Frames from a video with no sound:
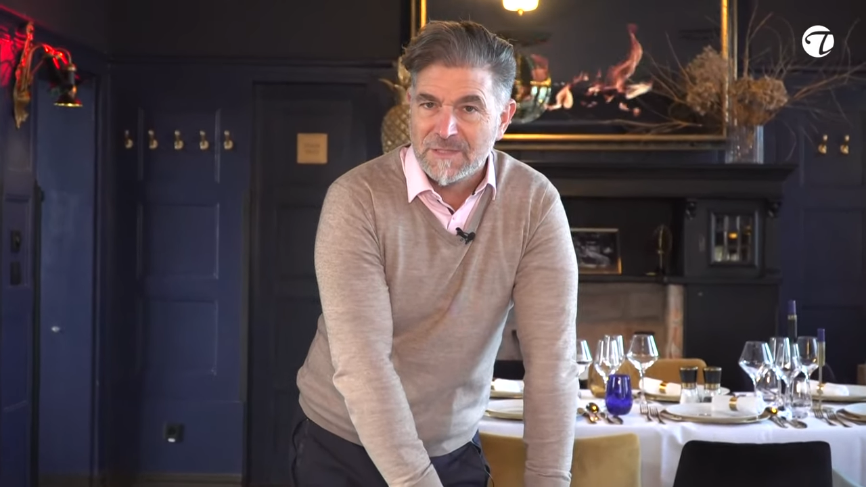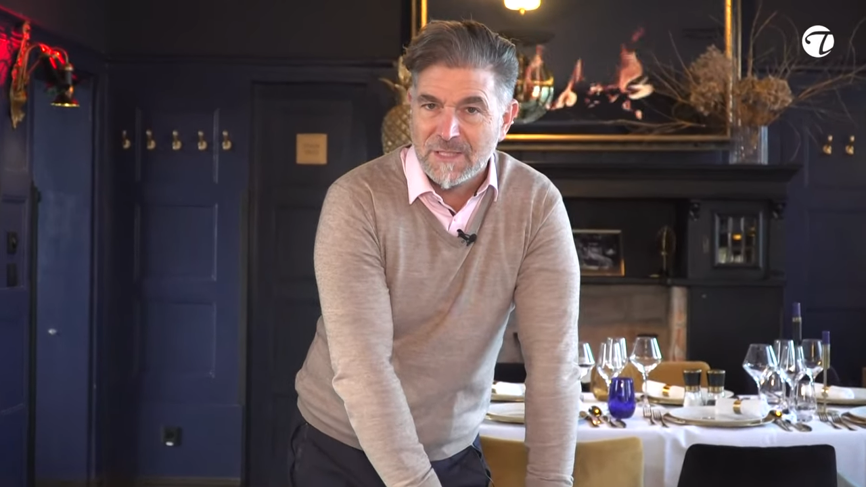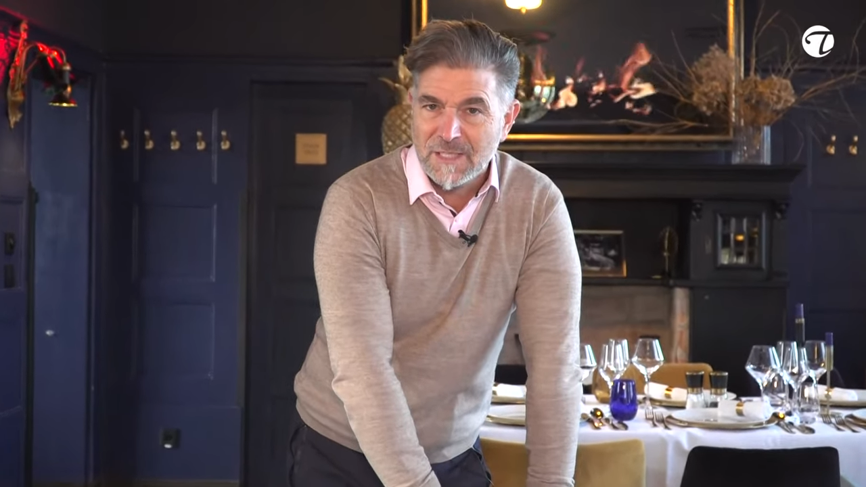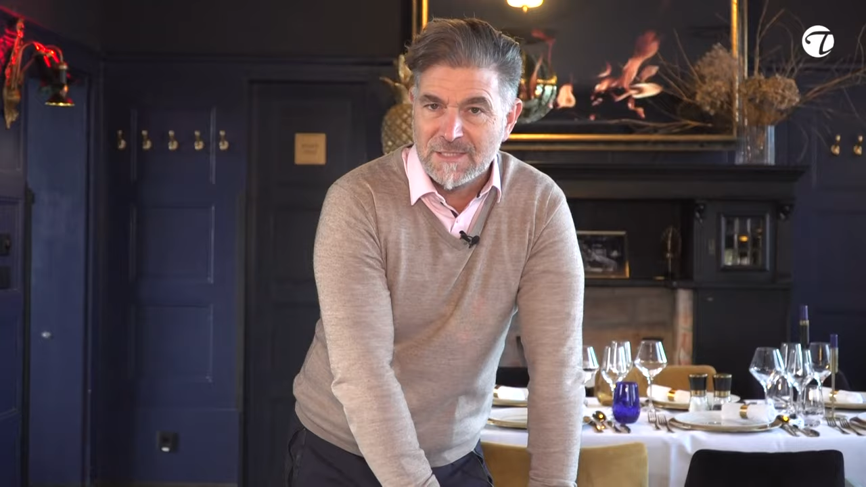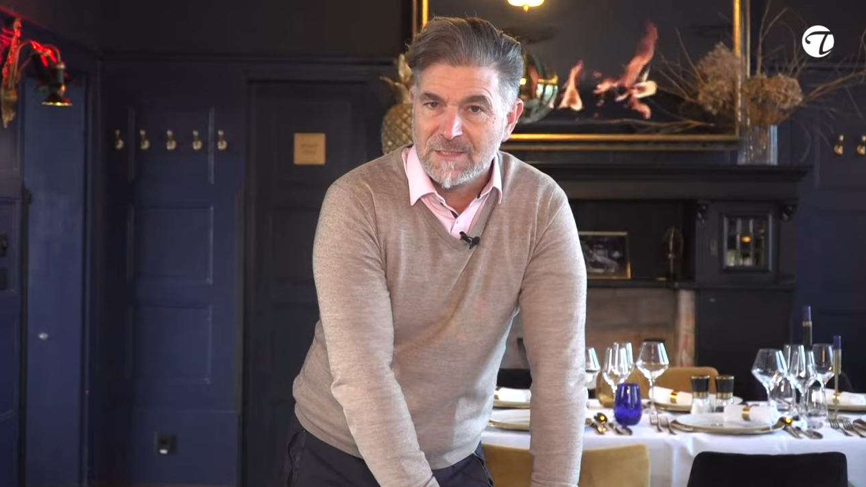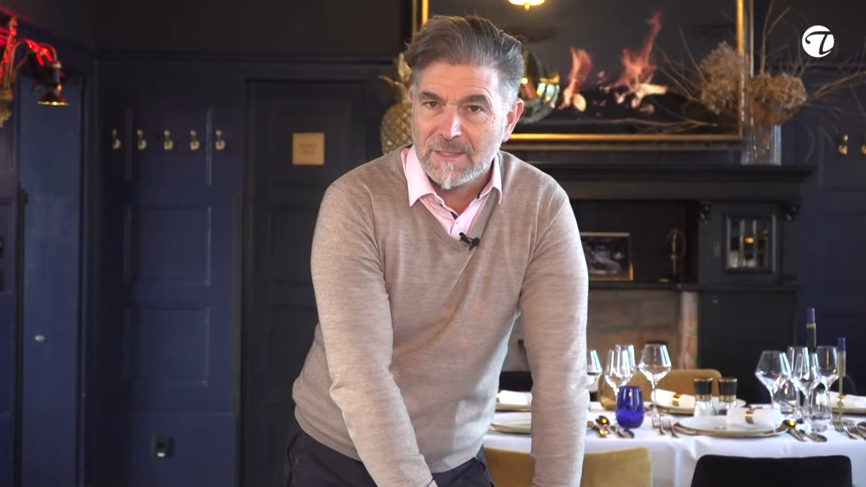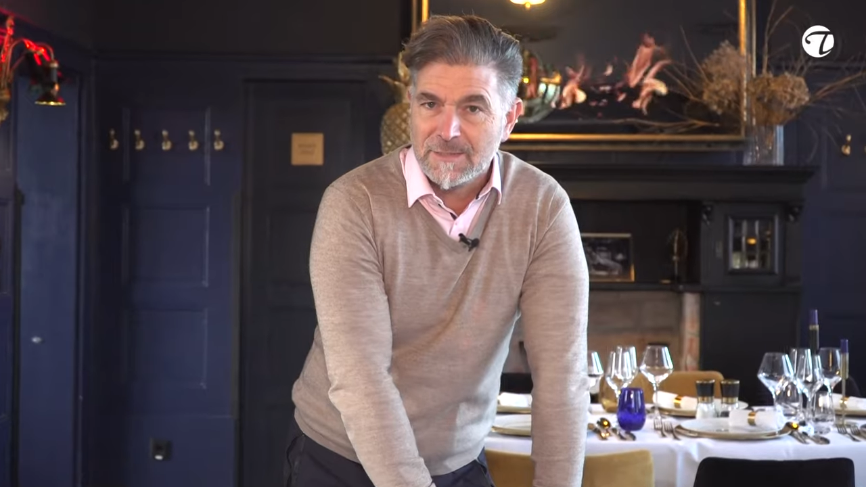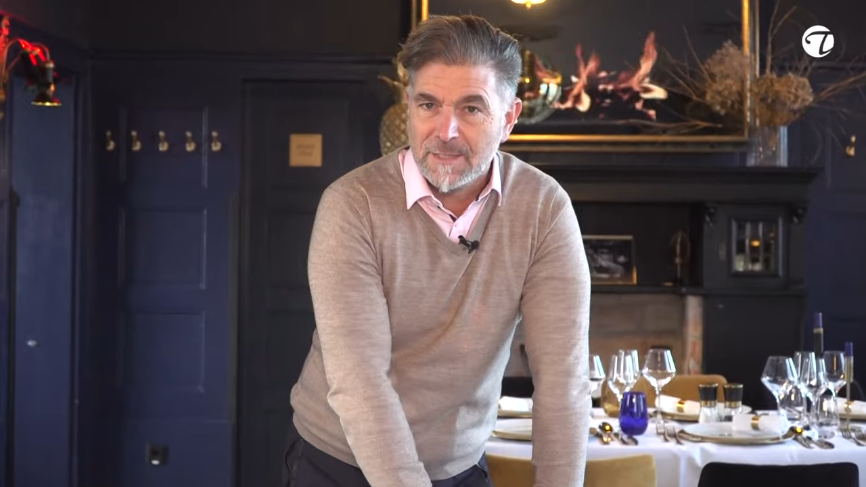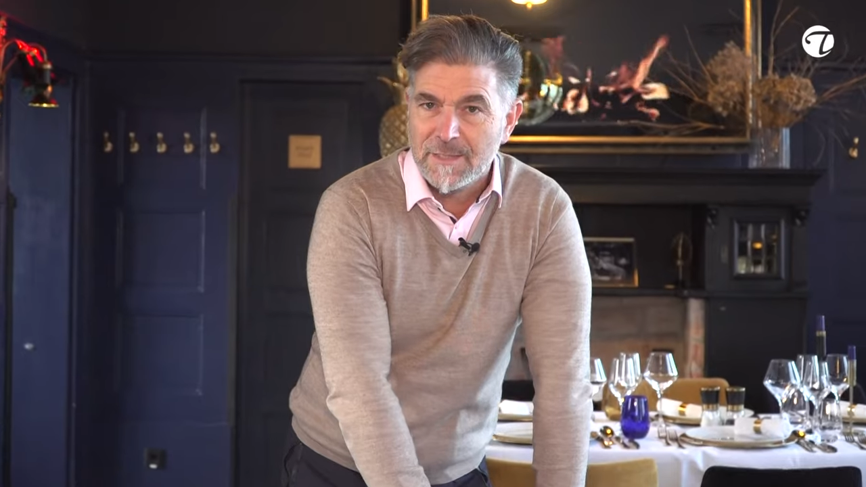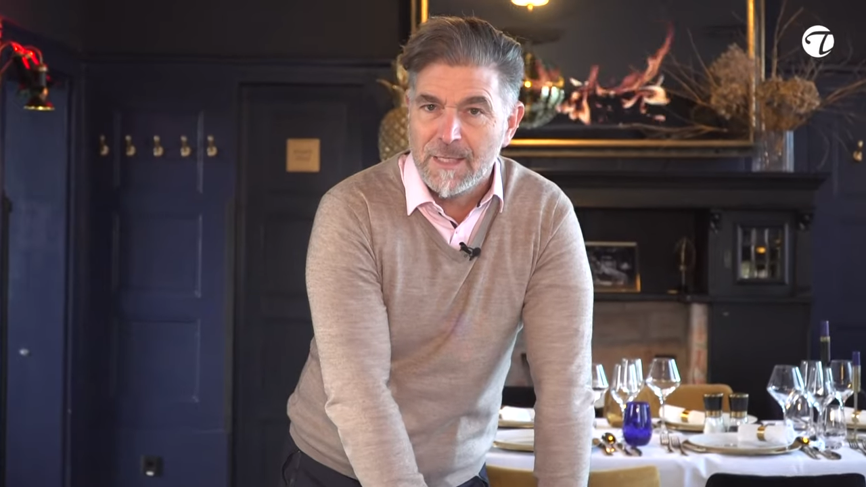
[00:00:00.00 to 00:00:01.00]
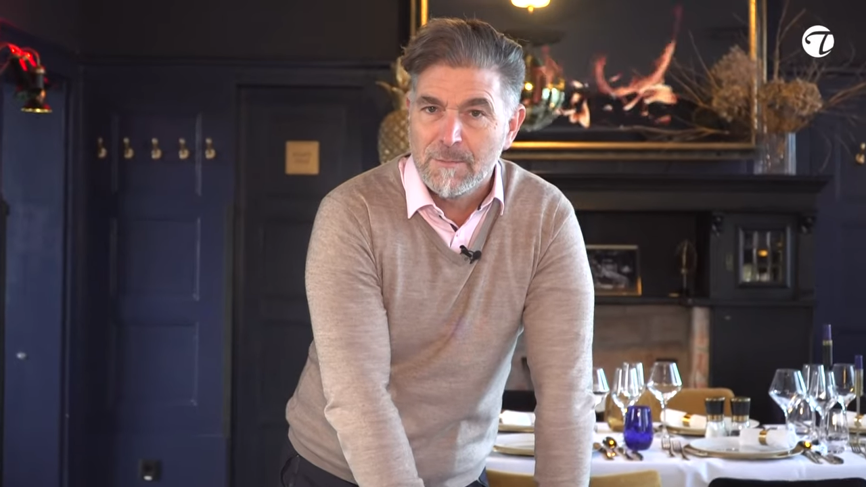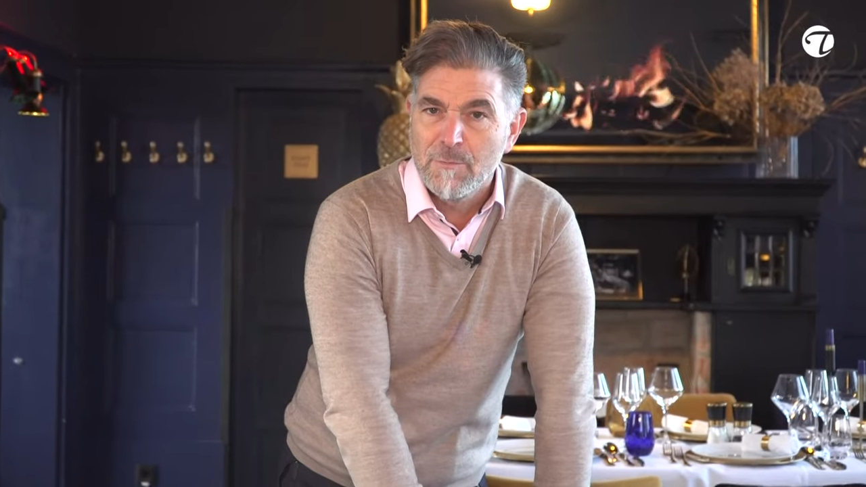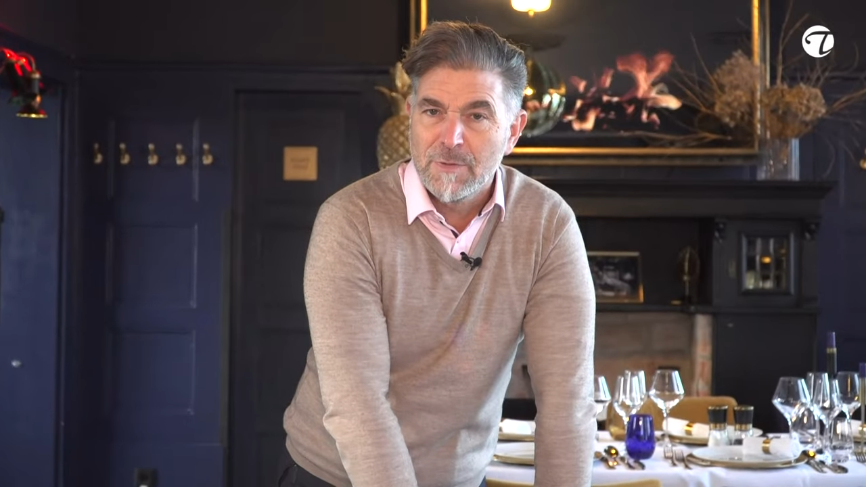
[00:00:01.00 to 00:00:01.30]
Terrasse direkt an der Elbe